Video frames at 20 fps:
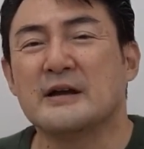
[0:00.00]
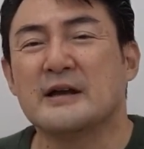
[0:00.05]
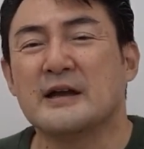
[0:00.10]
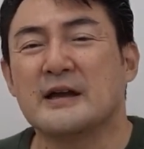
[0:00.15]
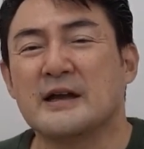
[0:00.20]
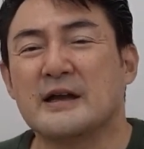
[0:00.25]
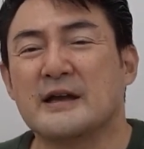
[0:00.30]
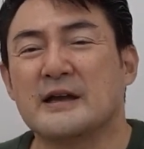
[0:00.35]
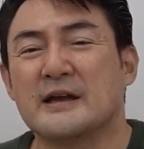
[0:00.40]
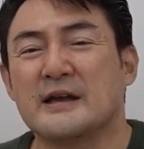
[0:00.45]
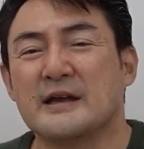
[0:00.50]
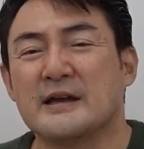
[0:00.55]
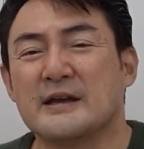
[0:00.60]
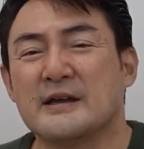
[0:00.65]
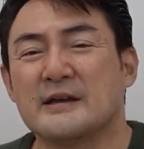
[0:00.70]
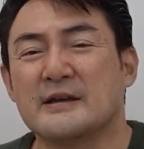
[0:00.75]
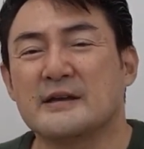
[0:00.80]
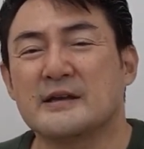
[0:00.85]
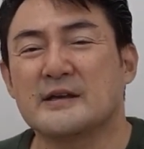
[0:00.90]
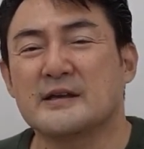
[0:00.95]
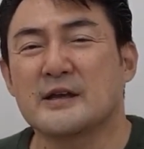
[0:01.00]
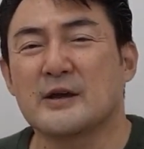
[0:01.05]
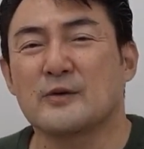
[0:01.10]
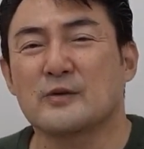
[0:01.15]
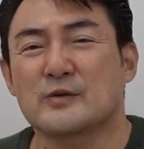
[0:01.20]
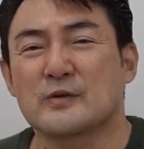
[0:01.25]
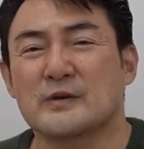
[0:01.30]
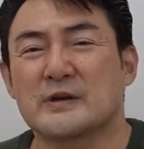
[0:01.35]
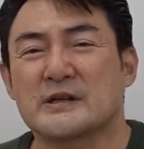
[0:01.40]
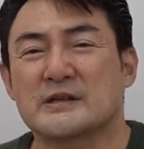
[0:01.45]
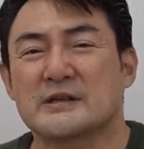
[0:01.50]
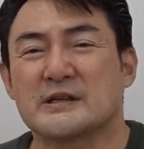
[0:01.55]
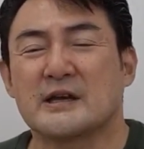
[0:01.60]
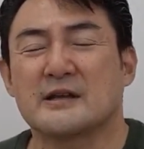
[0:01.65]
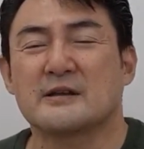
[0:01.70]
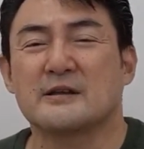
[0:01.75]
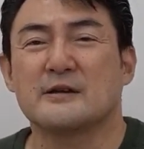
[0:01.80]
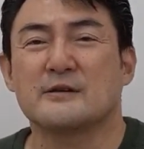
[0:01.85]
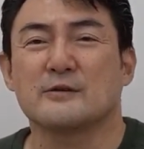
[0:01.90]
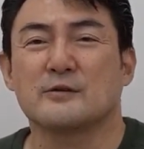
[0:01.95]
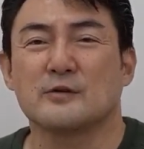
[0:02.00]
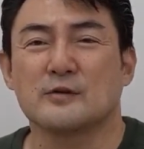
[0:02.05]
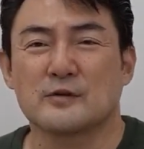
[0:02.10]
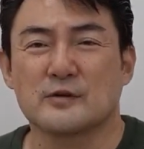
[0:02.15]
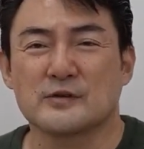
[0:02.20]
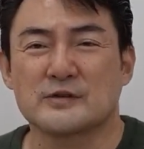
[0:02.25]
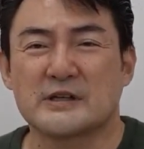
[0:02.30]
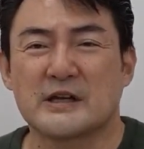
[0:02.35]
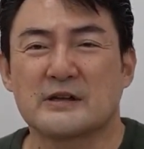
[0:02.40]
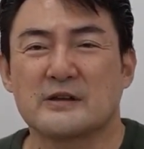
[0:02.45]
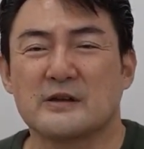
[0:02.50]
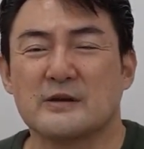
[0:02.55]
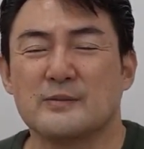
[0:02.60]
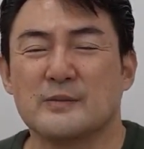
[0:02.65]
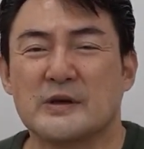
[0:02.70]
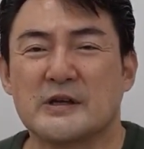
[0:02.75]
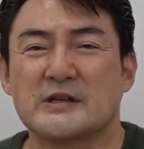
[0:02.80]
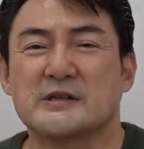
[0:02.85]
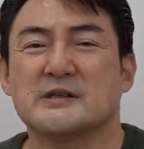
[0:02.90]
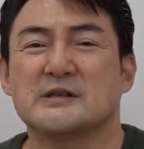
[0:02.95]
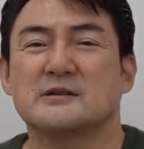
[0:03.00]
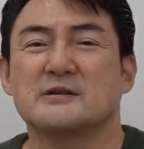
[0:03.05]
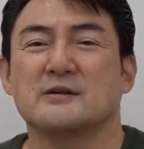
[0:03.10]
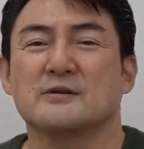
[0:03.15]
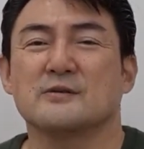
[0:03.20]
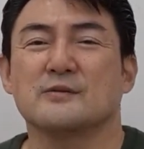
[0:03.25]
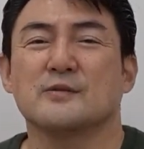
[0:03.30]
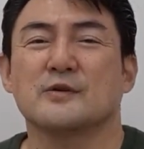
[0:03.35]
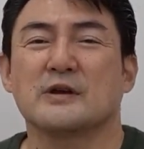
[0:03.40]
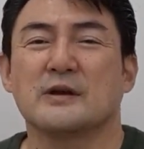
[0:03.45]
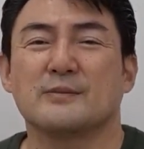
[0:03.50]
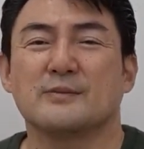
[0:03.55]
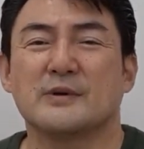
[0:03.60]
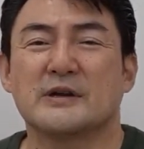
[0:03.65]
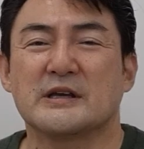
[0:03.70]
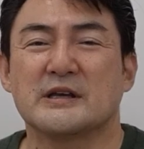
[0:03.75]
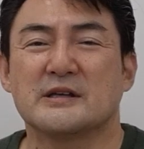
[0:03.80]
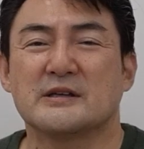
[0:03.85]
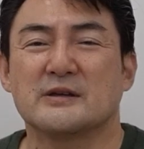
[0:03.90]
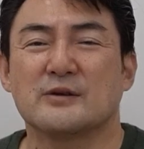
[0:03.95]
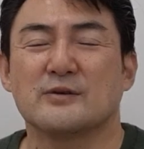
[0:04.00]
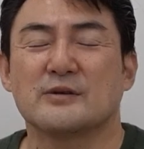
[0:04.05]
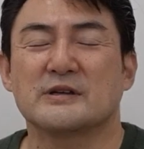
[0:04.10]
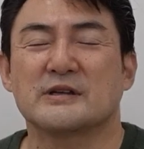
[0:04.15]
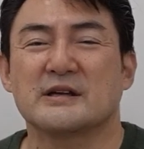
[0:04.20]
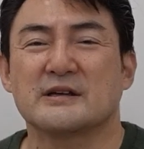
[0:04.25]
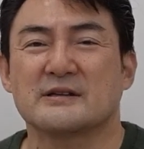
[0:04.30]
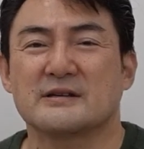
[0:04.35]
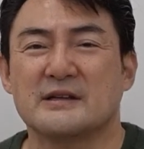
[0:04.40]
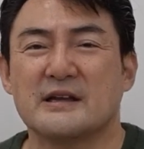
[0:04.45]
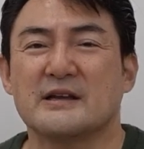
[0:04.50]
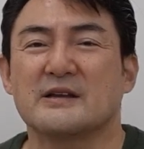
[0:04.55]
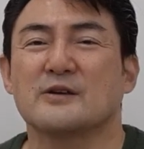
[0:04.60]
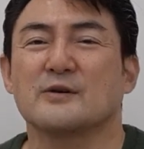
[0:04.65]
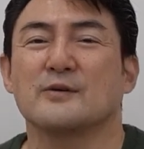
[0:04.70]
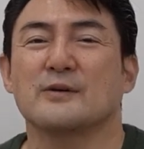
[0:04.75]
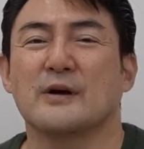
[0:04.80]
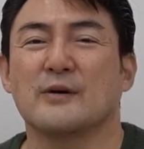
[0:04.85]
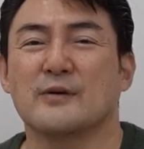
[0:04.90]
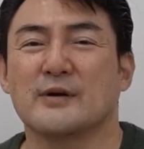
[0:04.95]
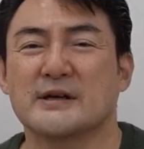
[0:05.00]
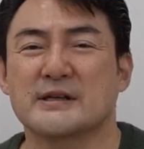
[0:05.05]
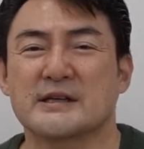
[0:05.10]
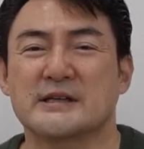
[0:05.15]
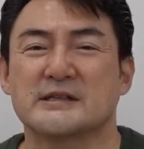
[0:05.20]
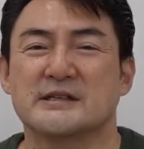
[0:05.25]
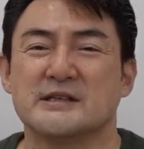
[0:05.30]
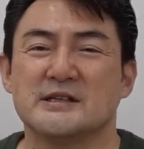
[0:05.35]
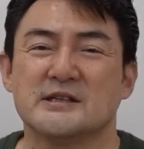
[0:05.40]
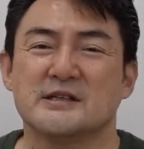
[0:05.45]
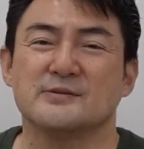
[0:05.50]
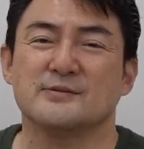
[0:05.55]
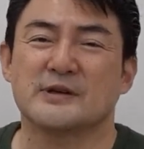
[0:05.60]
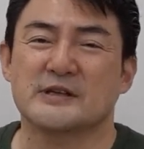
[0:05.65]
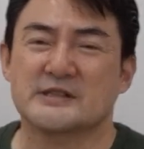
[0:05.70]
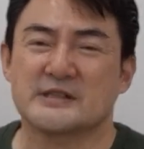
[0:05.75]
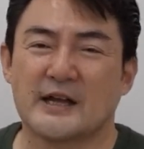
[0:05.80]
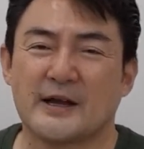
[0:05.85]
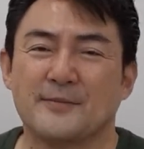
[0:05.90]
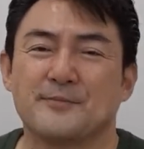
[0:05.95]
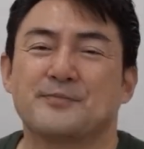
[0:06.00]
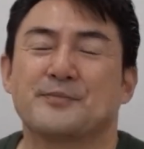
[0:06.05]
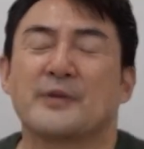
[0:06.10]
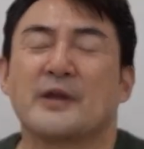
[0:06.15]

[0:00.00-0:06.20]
えー、引けを取らずやってる五郎さんのイメージっていうのもやっぱり言っておきたくて今日はお話ししました。